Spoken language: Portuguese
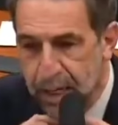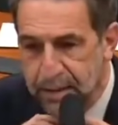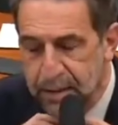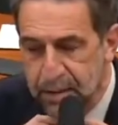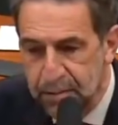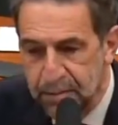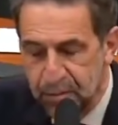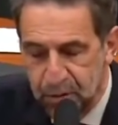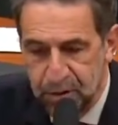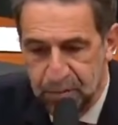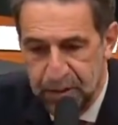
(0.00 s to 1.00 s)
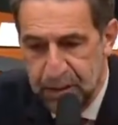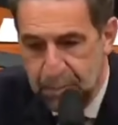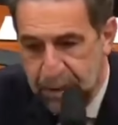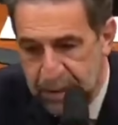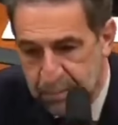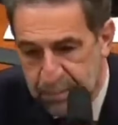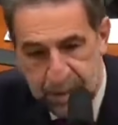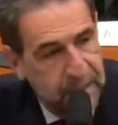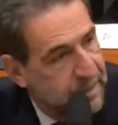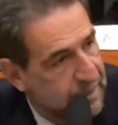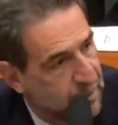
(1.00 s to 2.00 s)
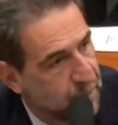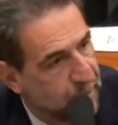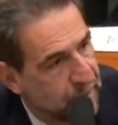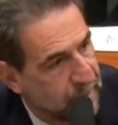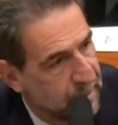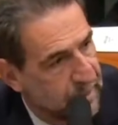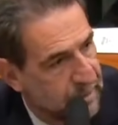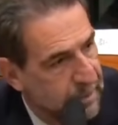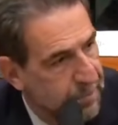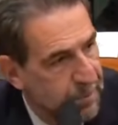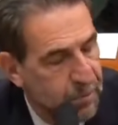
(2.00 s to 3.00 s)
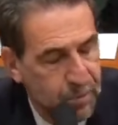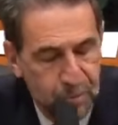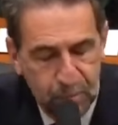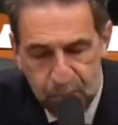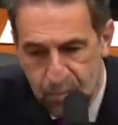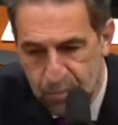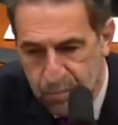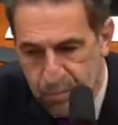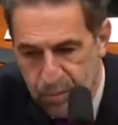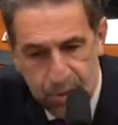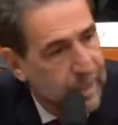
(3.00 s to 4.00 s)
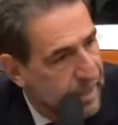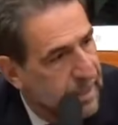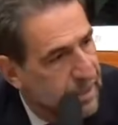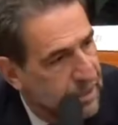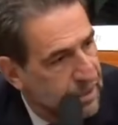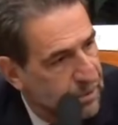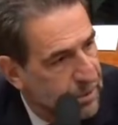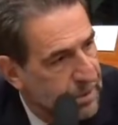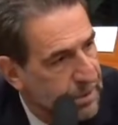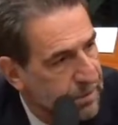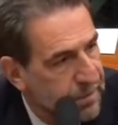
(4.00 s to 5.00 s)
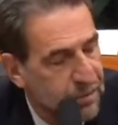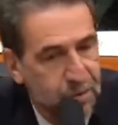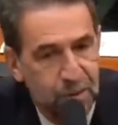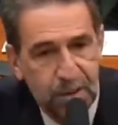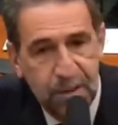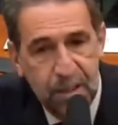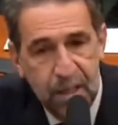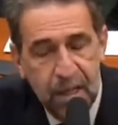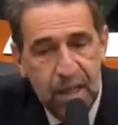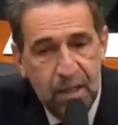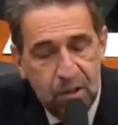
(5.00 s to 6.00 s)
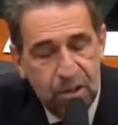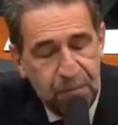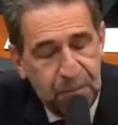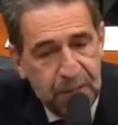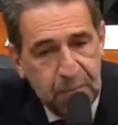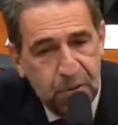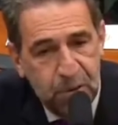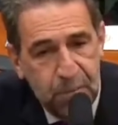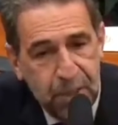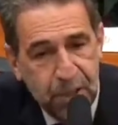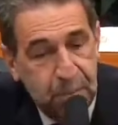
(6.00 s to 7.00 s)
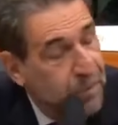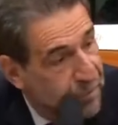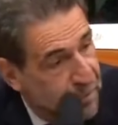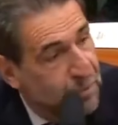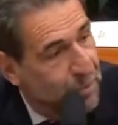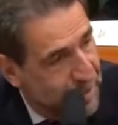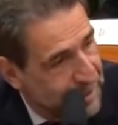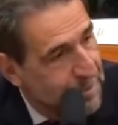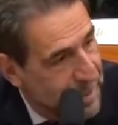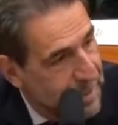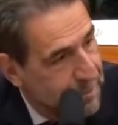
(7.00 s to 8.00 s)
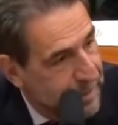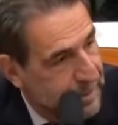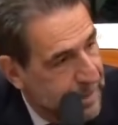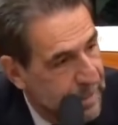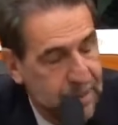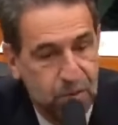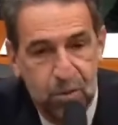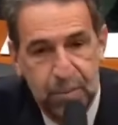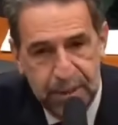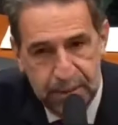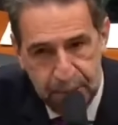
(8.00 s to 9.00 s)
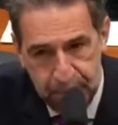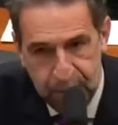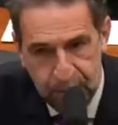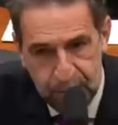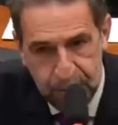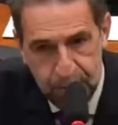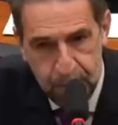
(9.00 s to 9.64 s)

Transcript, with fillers: às intervenções feitas pela deputada Lê Silva, sempre muito, muito elegante nas suas intervenções, nós já fizemos um debate profundo na semana passada sobre esta pauta.